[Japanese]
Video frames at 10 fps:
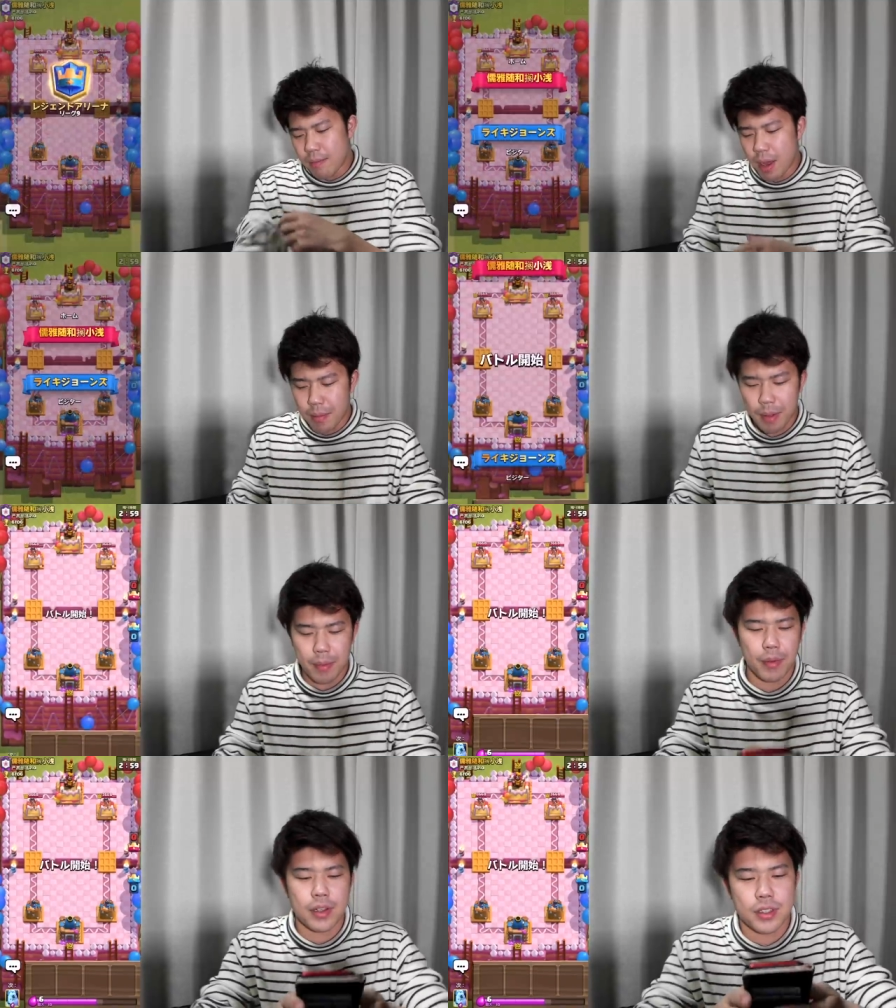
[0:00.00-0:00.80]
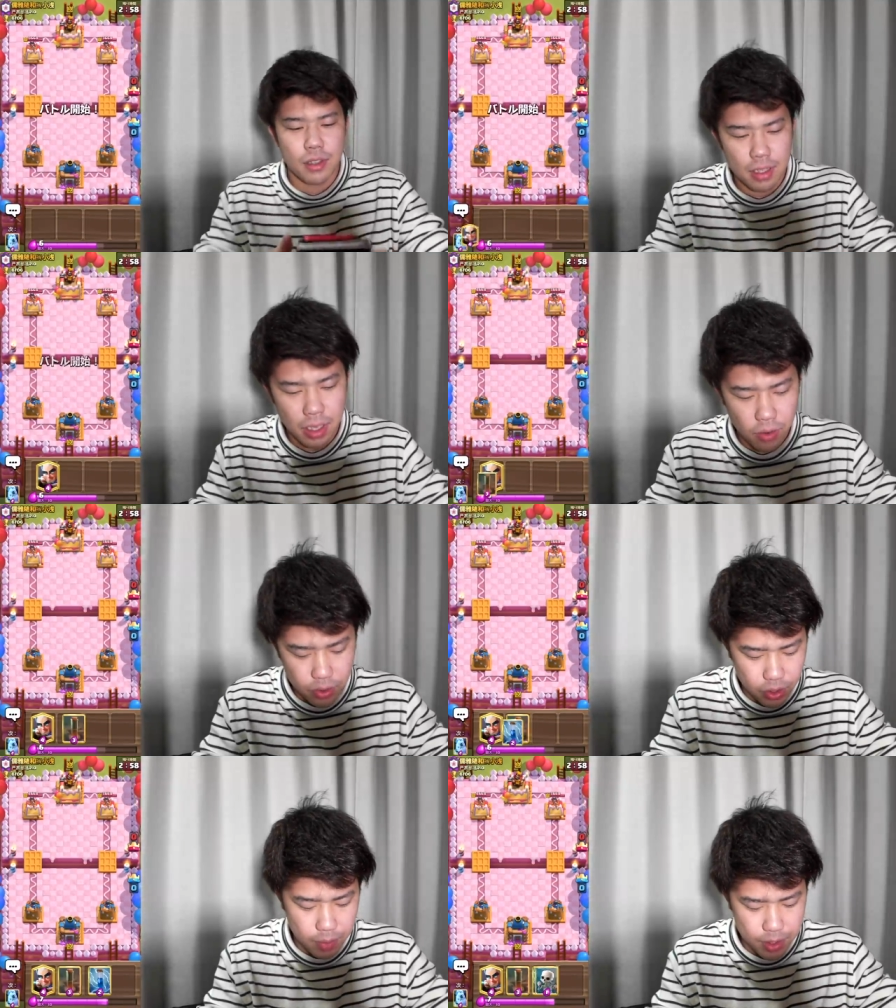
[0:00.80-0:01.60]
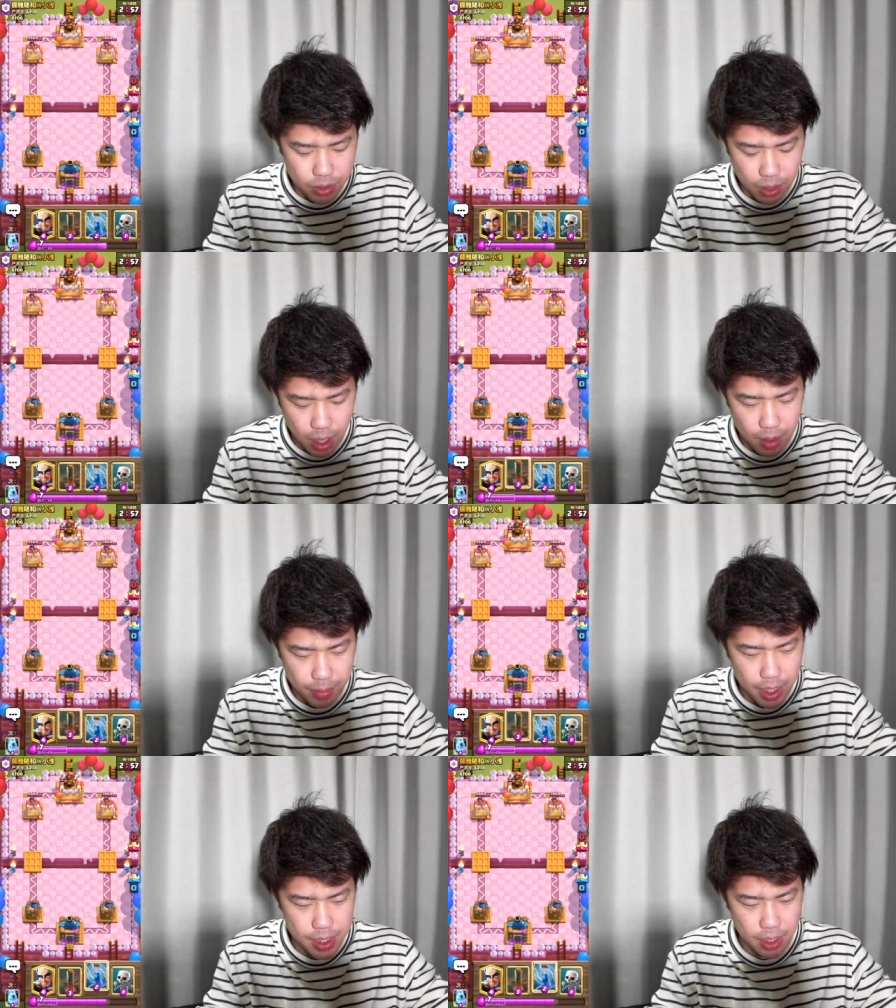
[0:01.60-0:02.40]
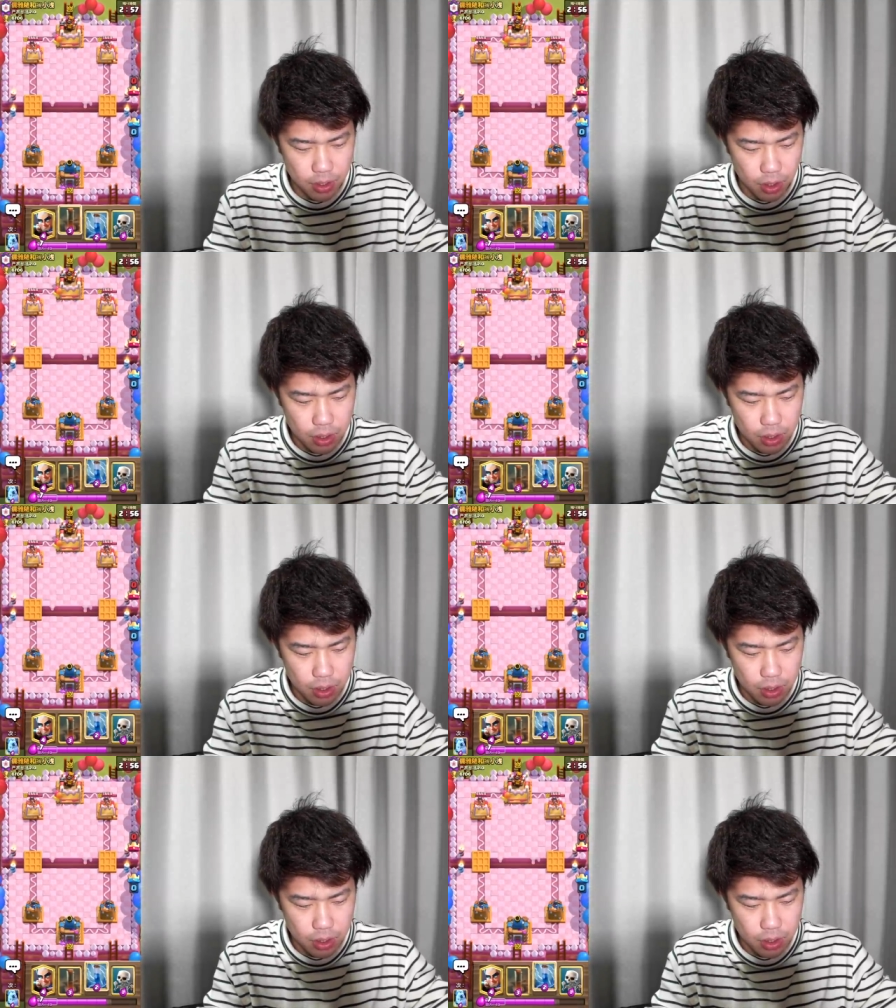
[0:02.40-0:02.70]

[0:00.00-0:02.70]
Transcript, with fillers: まあまあまあまあ、そこはね、置いときましょうか。皆さんと。